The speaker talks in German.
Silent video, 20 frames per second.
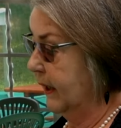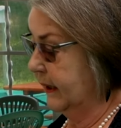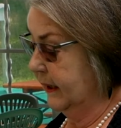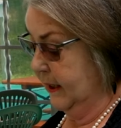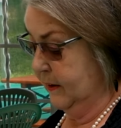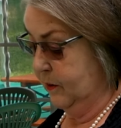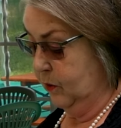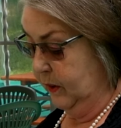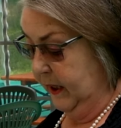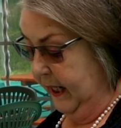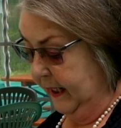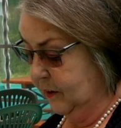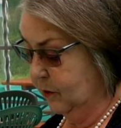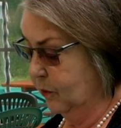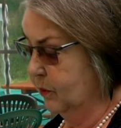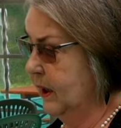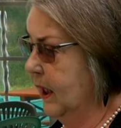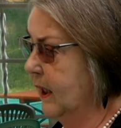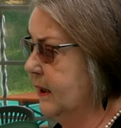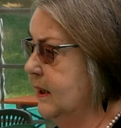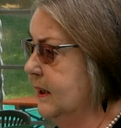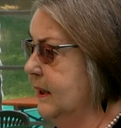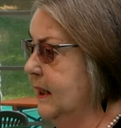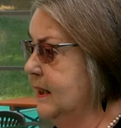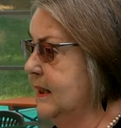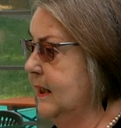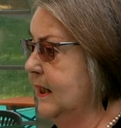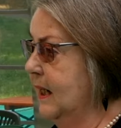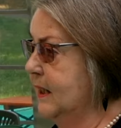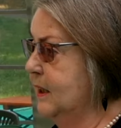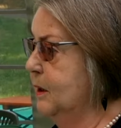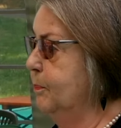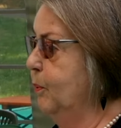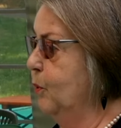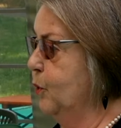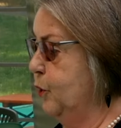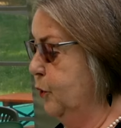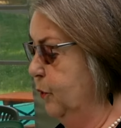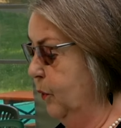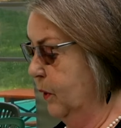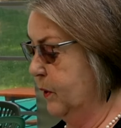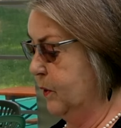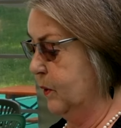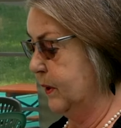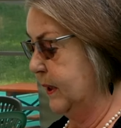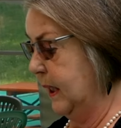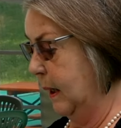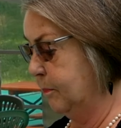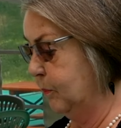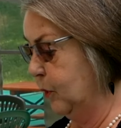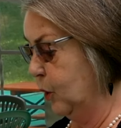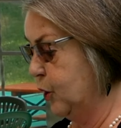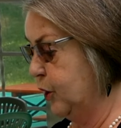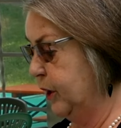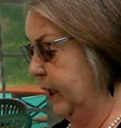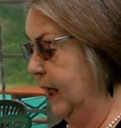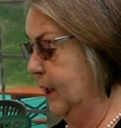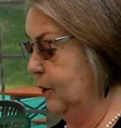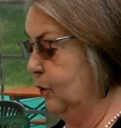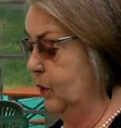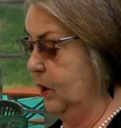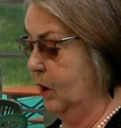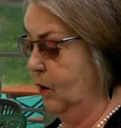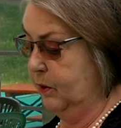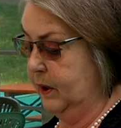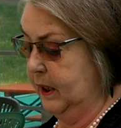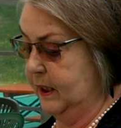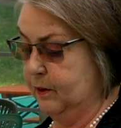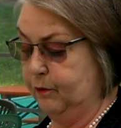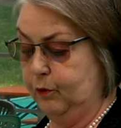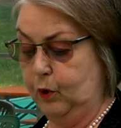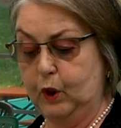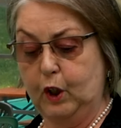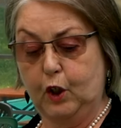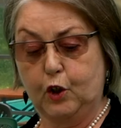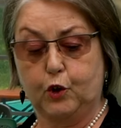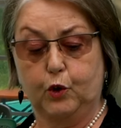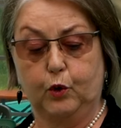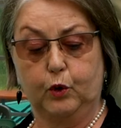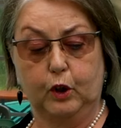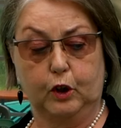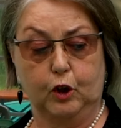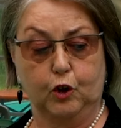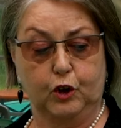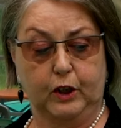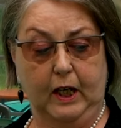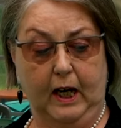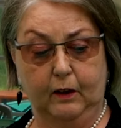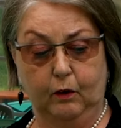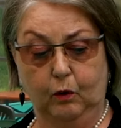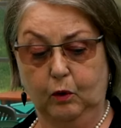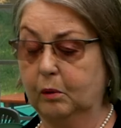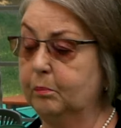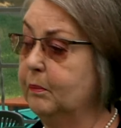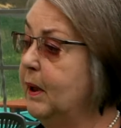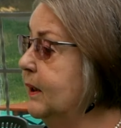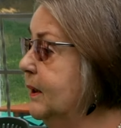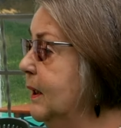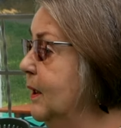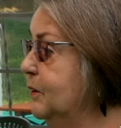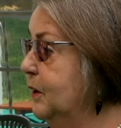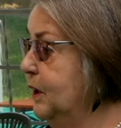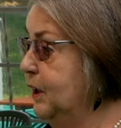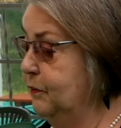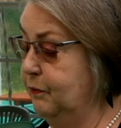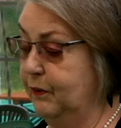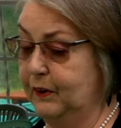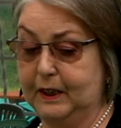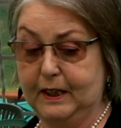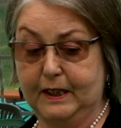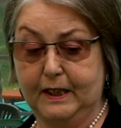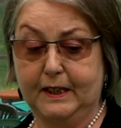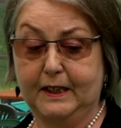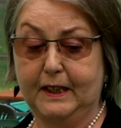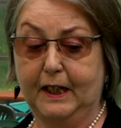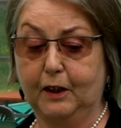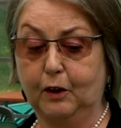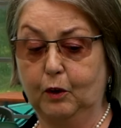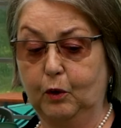war dann so nett und hat diese ganze Broschüre zusammengestellt und auch diese wunderschöne Gestaltung gemacht. Also ich finde sie sehr